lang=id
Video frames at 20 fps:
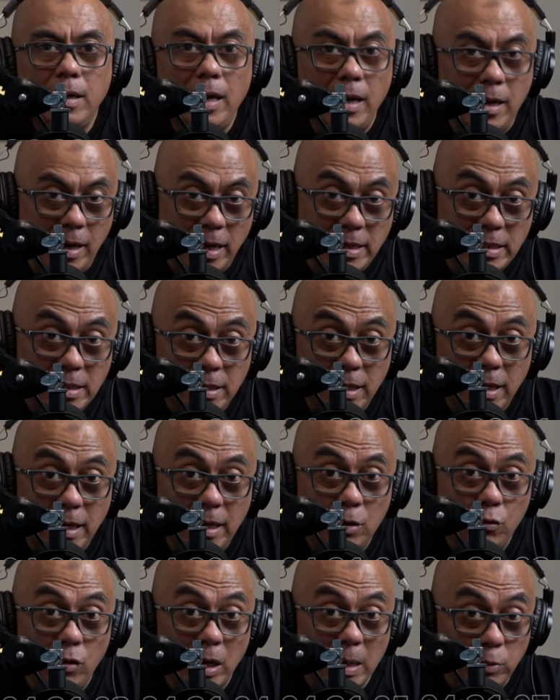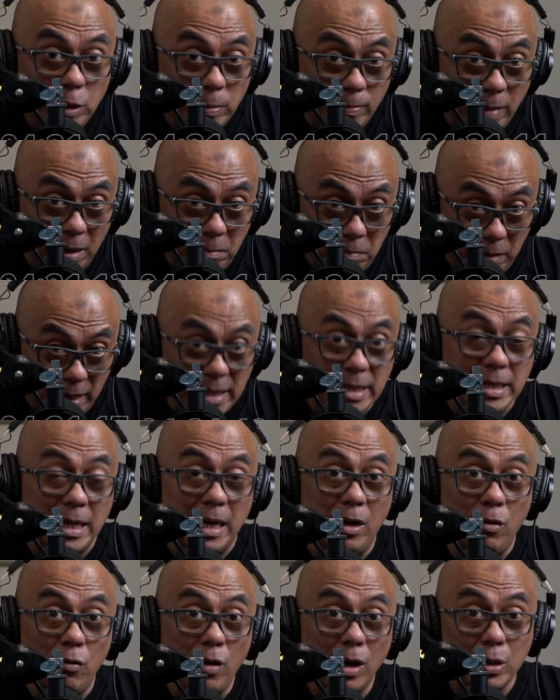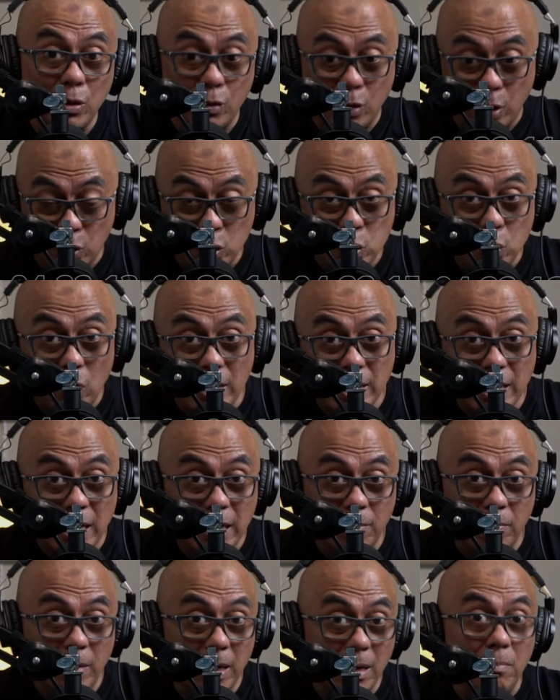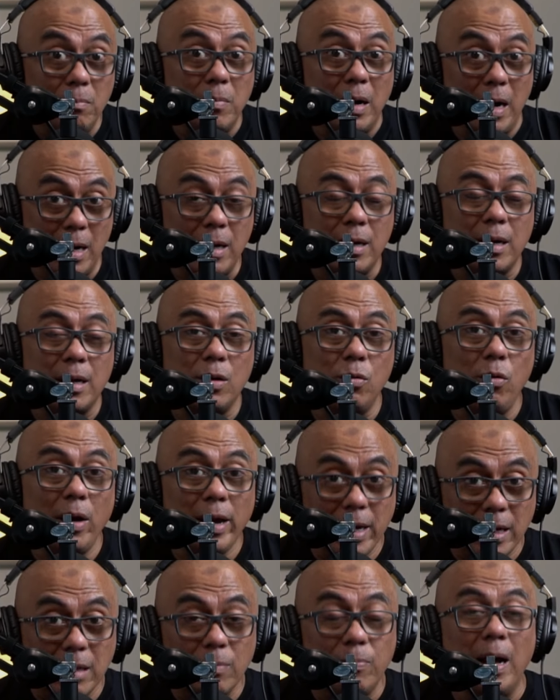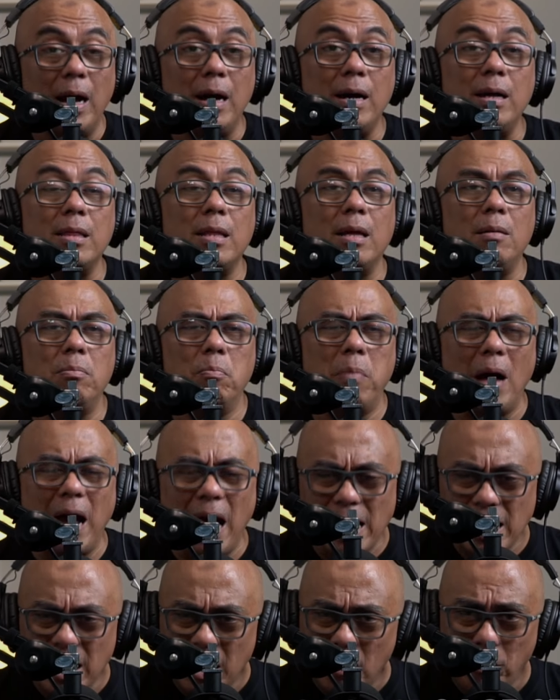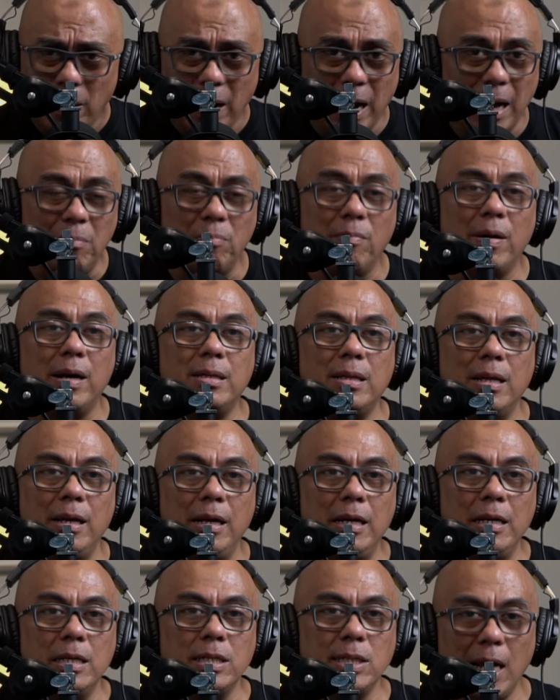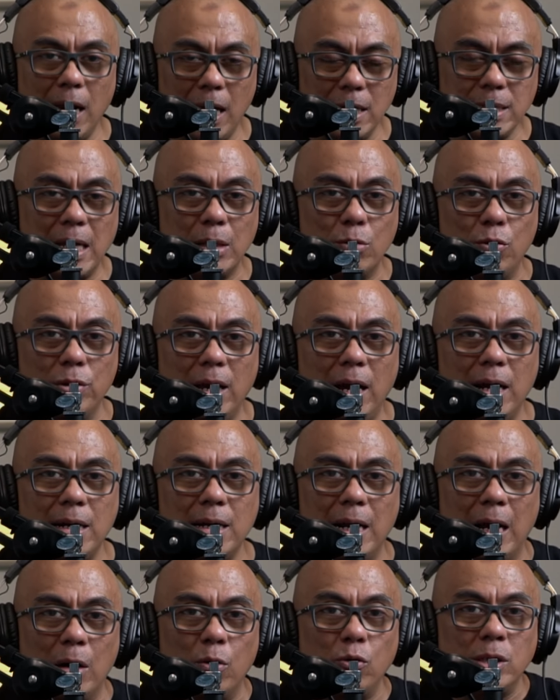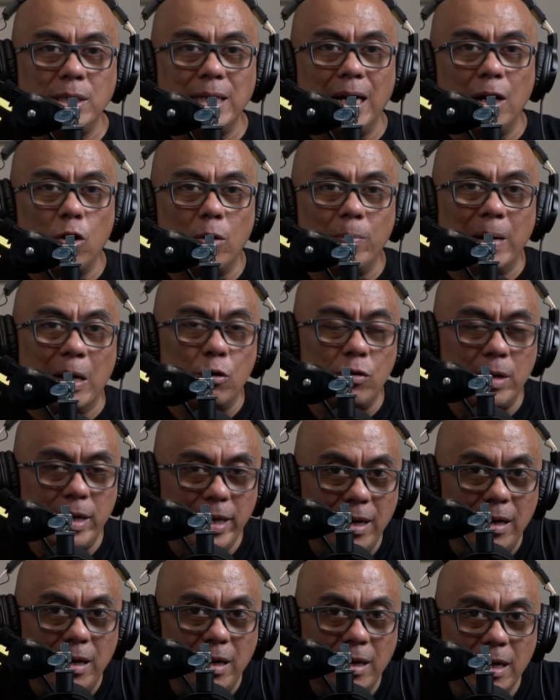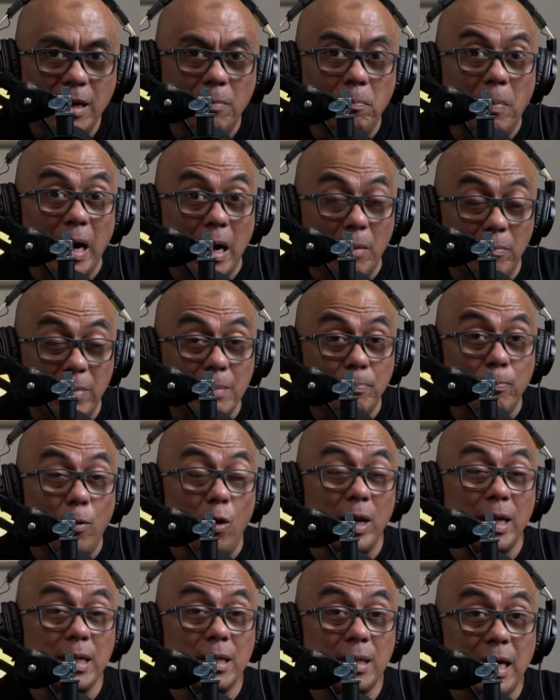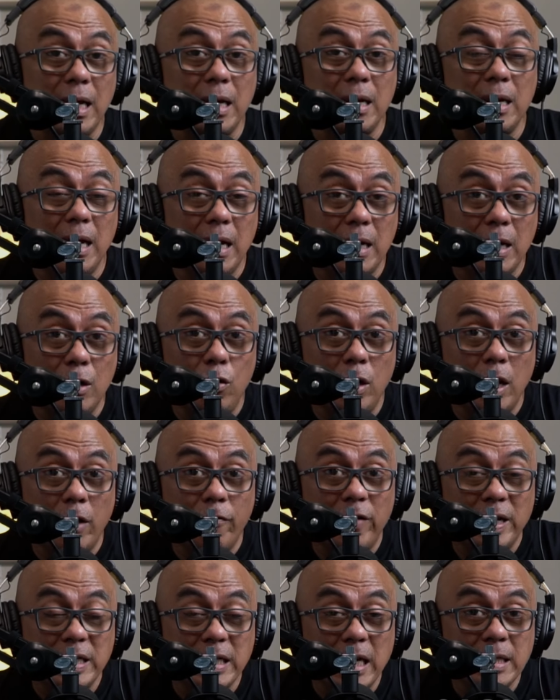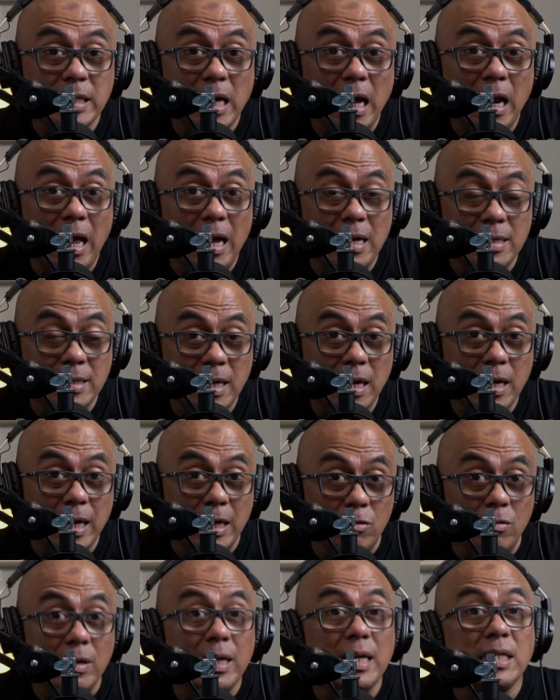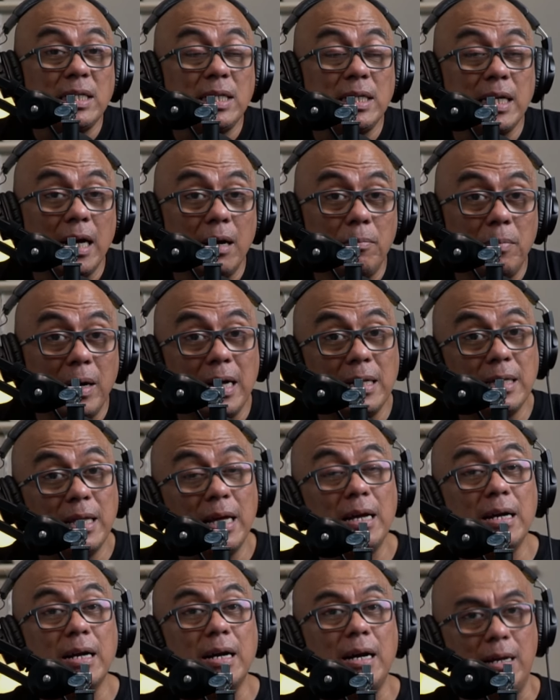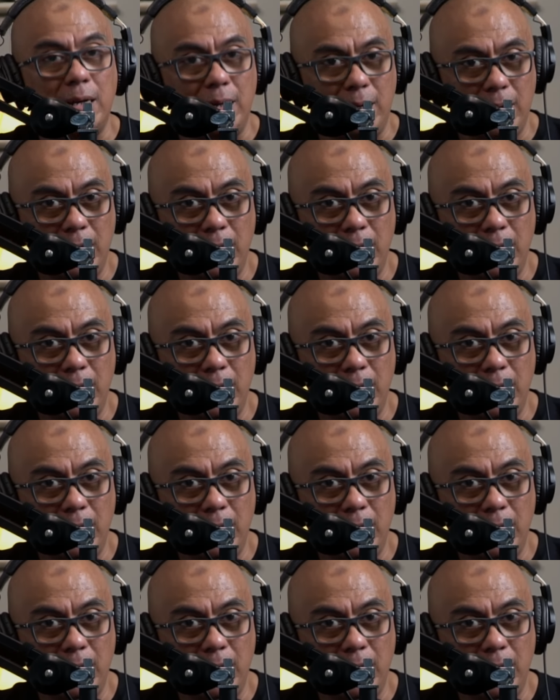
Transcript: Nah guys di 2019 ya waktu kerusuhan tadi merebak gue inget banget ya banyak pengamat salah satunya adalah Ujang Komarudin ini pengamat politik dari Universitas Al Azhar Indonesia mengatakan